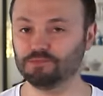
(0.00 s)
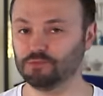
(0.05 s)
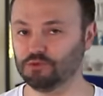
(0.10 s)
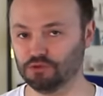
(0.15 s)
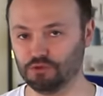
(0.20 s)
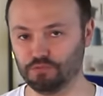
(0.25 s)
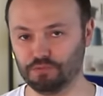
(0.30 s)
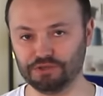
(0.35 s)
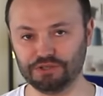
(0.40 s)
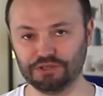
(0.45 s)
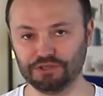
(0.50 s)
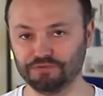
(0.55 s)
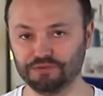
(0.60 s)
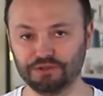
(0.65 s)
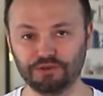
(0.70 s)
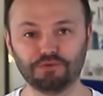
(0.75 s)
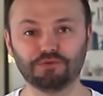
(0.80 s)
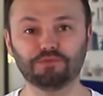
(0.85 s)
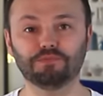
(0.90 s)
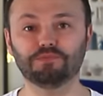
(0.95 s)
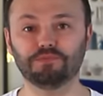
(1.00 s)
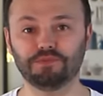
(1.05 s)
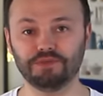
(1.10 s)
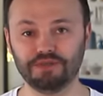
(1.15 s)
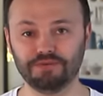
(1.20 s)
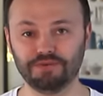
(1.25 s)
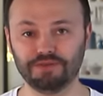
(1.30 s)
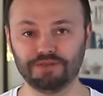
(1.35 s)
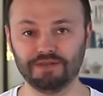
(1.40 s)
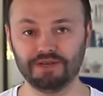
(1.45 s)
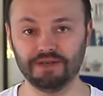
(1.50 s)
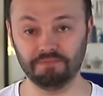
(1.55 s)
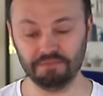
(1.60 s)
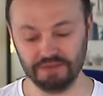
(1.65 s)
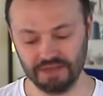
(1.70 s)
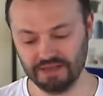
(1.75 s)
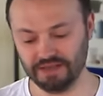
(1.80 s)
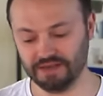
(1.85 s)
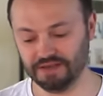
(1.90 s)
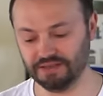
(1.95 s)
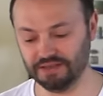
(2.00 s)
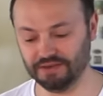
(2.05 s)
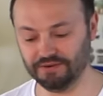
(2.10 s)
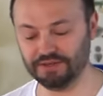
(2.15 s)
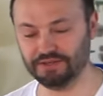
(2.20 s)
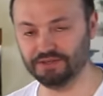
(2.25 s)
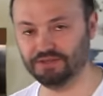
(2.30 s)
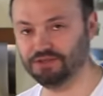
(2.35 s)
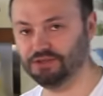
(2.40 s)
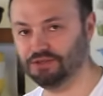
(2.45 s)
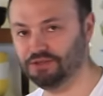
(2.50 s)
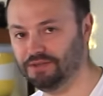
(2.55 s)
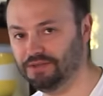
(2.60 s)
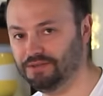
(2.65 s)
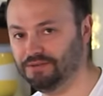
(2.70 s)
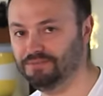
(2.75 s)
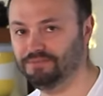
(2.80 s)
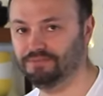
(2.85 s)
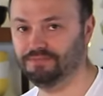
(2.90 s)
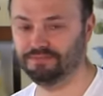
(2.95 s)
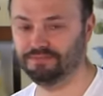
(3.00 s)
сто процентов даю, не видели. Давайте начинать.